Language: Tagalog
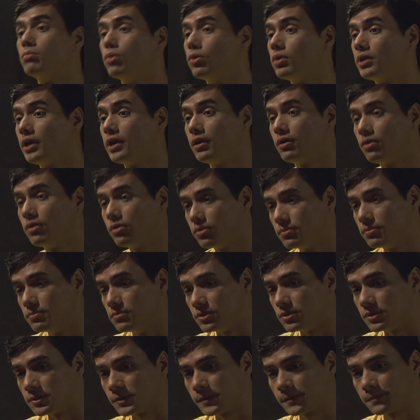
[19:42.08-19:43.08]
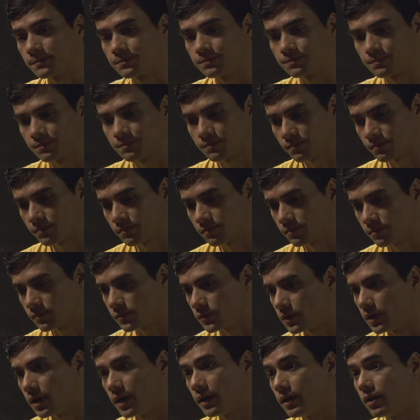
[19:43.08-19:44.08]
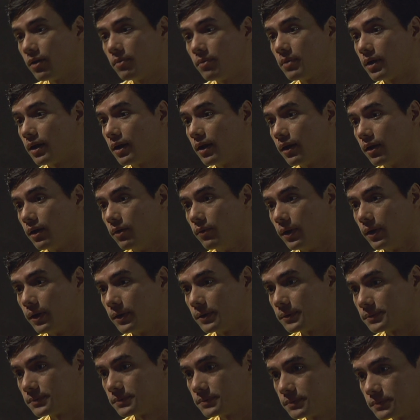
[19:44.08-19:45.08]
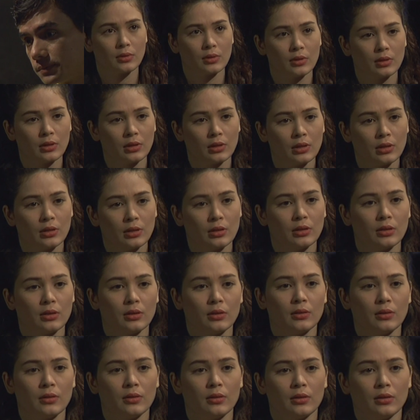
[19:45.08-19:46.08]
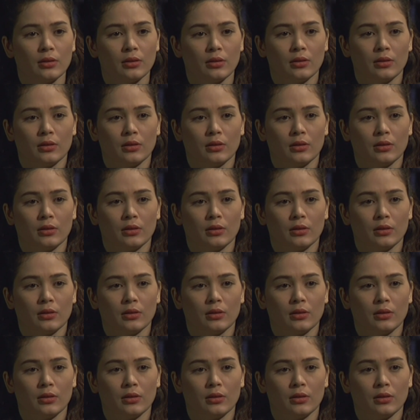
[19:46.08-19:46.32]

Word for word: buo na yung loob mo, wala na akong magagawa. Pero,